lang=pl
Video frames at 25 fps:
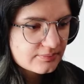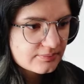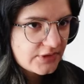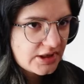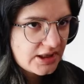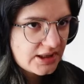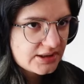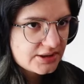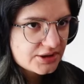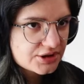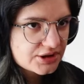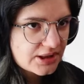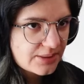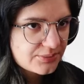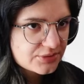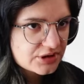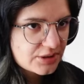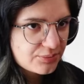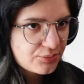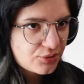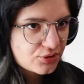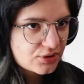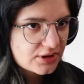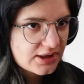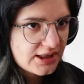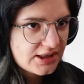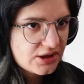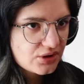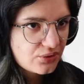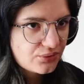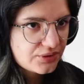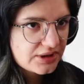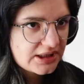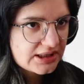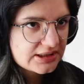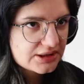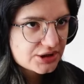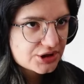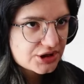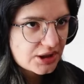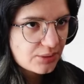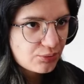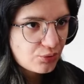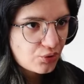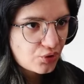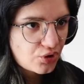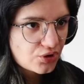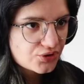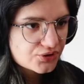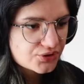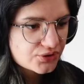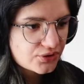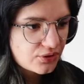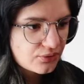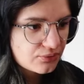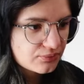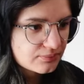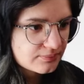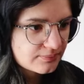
Kiedyś tam się podleją i kiedyś tam urosną.